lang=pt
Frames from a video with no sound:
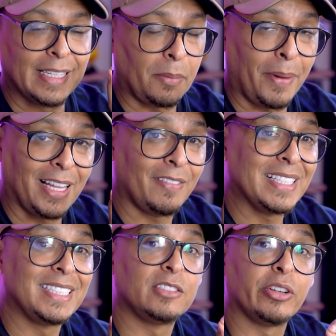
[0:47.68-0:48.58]
Essa parada vai
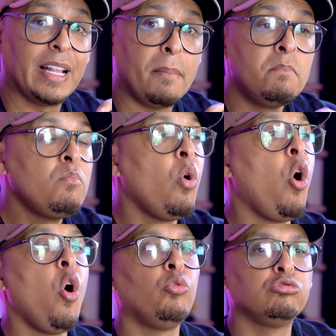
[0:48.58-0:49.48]
se tornar
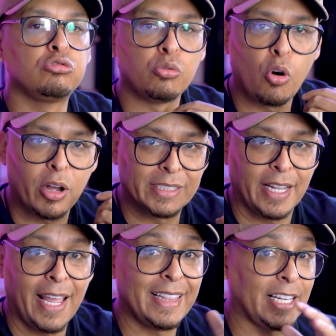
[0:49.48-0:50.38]

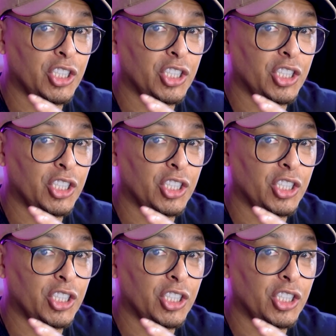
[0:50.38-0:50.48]
monstruosa. É na